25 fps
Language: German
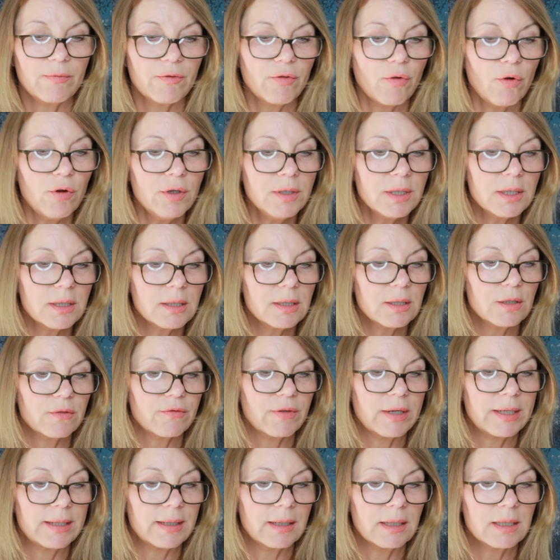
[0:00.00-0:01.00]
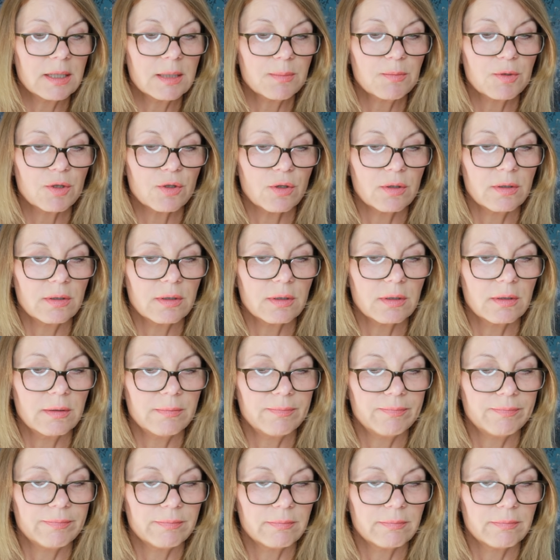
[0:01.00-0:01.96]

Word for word: Freuen Sie sich auf eine ganz besondere